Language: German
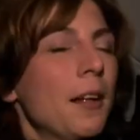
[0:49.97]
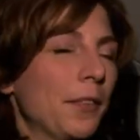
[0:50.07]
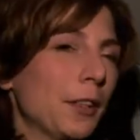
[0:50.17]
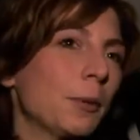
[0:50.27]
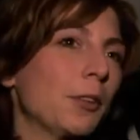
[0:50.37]

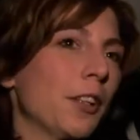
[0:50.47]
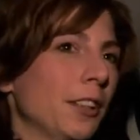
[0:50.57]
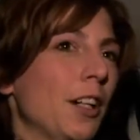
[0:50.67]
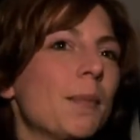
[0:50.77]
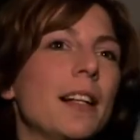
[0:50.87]
Und das
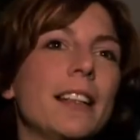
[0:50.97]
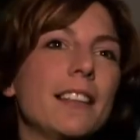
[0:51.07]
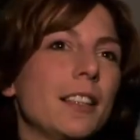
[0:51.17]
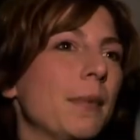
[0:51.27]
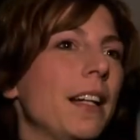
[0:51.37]
bedeutet auch mal,
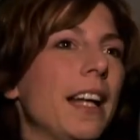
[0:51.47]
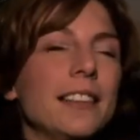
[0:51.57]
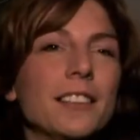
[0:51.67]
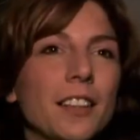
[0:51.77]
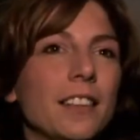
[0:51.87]
dass ich mal
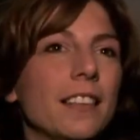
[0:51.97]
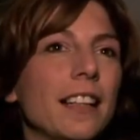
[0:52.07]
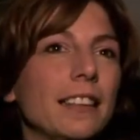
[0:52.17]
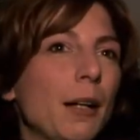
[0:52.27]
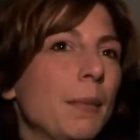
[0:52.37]
einen
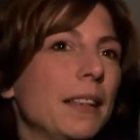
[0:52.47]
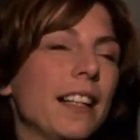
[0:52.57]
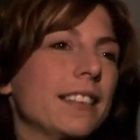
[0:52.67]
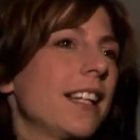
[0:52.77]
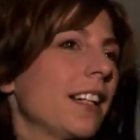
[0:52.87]

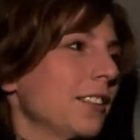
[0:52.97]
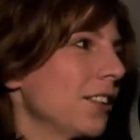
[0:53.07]
Sonntagnachmittag sage,